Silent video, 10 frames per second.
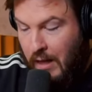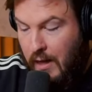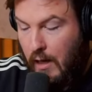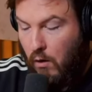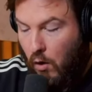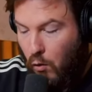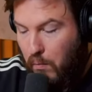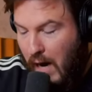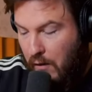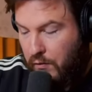Não
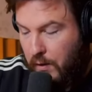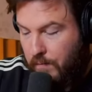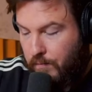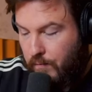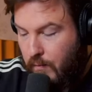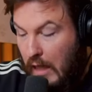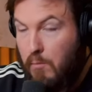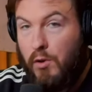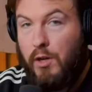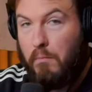roubava e
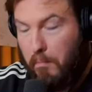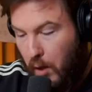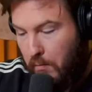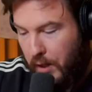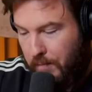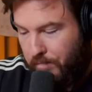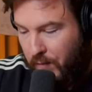morreu pobre.